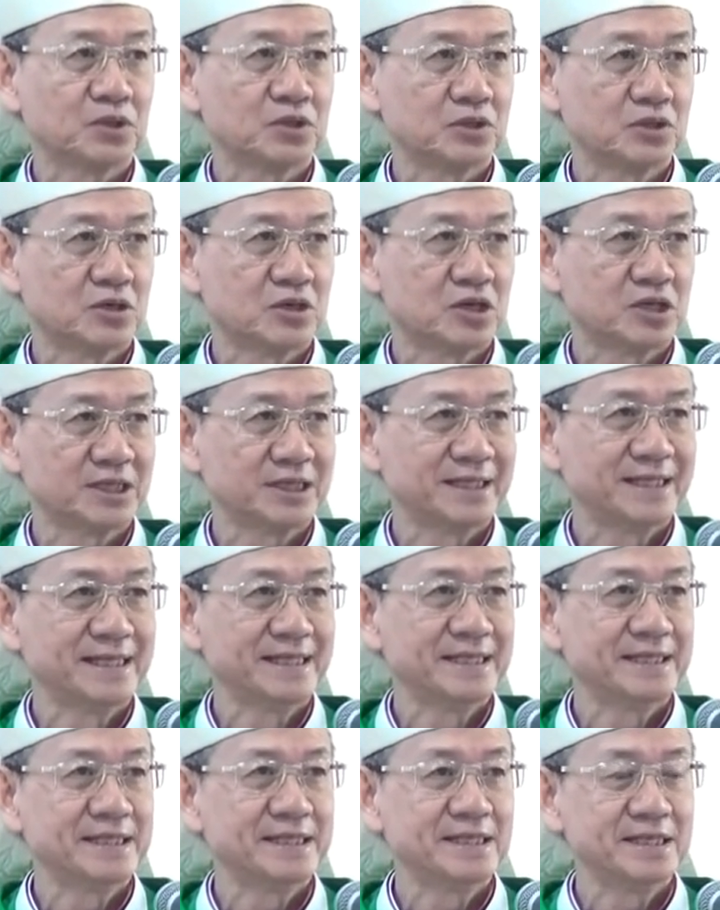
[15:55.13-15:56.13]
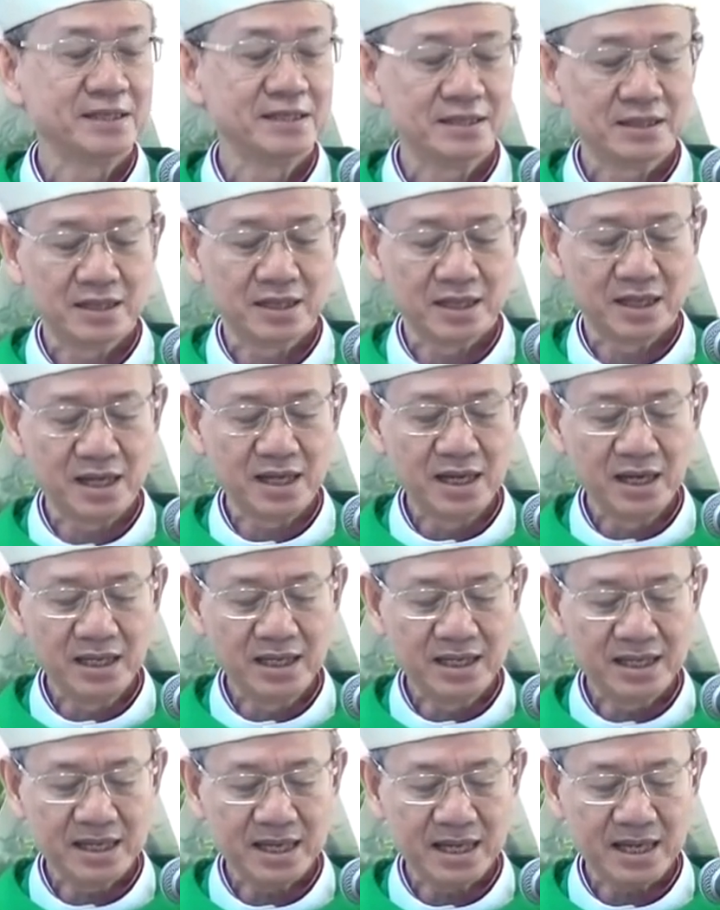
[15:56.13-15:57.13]
cho tiên tri
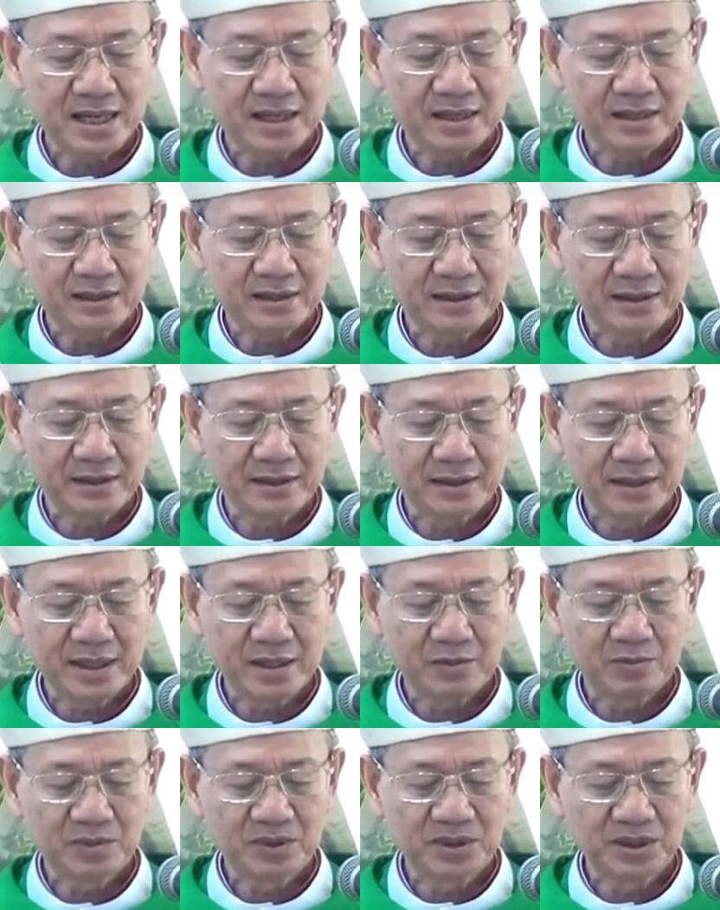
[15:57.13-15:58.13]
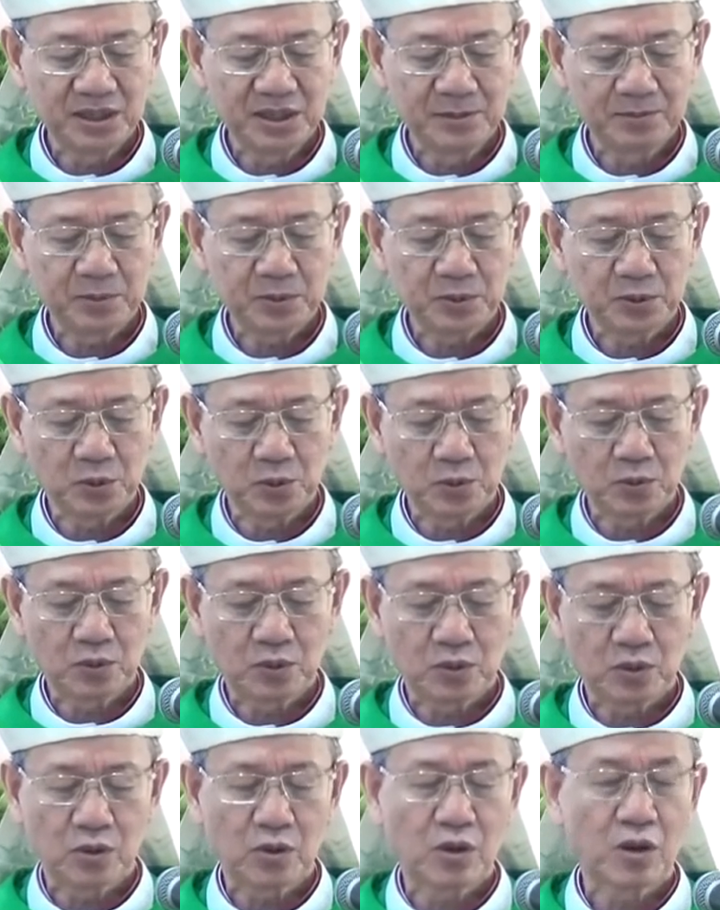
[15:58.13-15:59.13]
Elia để ông tiếp tục
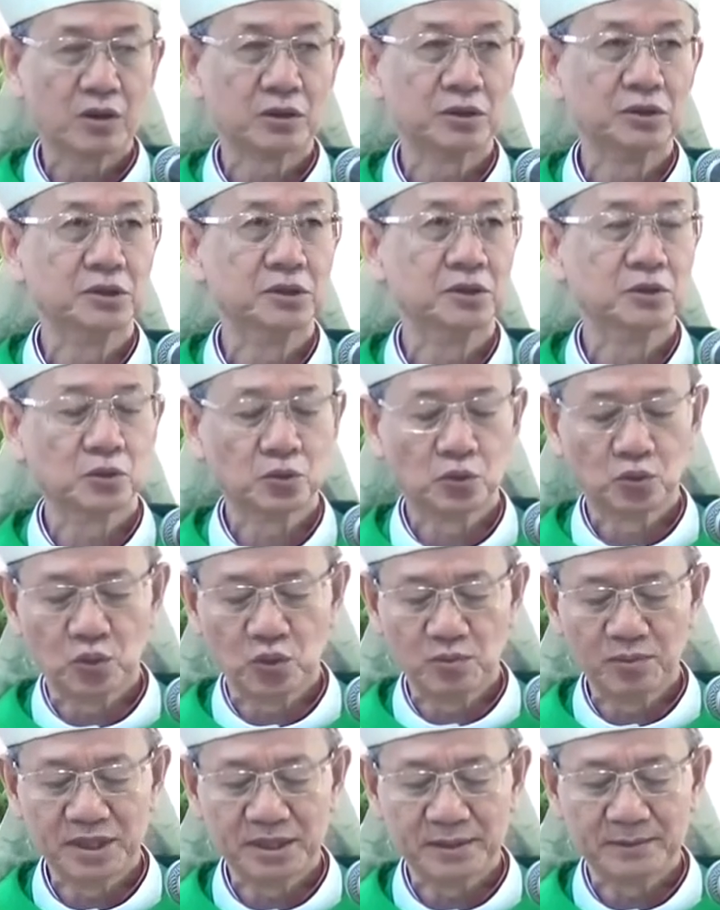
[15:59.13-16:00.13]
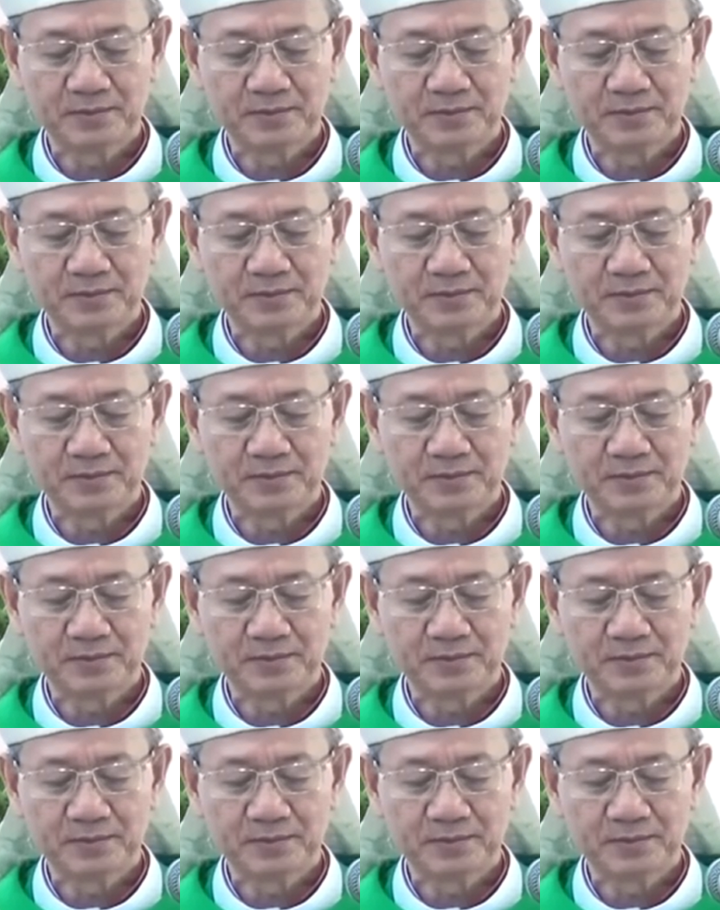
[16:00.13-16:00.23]
con đường của mình.